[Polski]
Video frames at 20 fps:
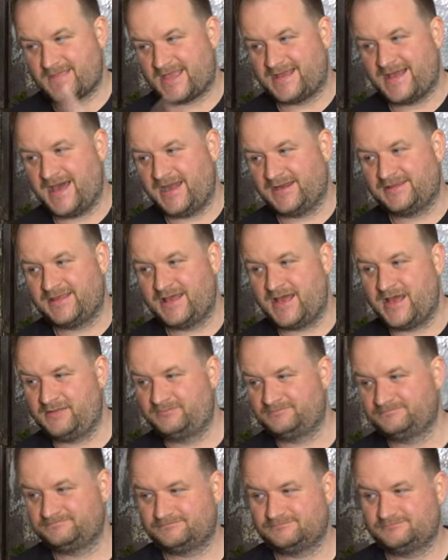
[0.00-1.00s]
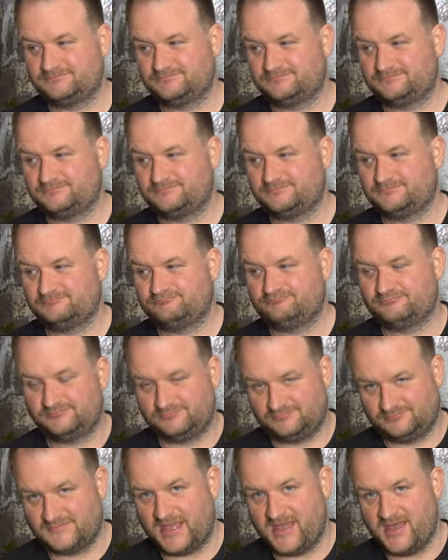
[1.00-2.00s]
Karta
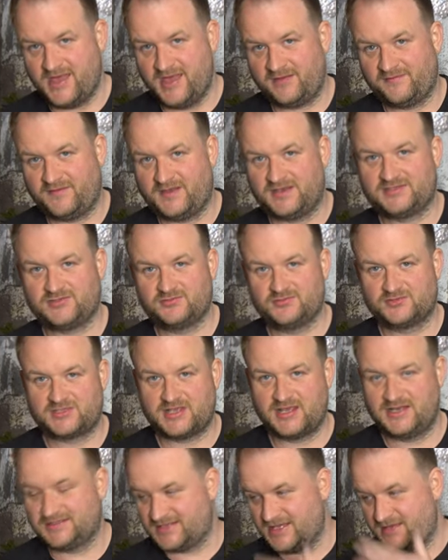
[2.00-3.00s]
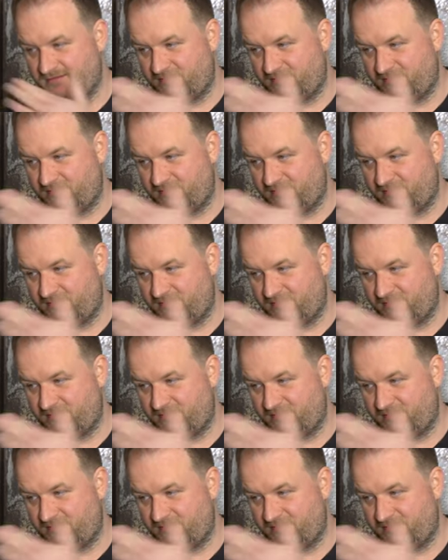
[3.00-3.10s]
R versus LC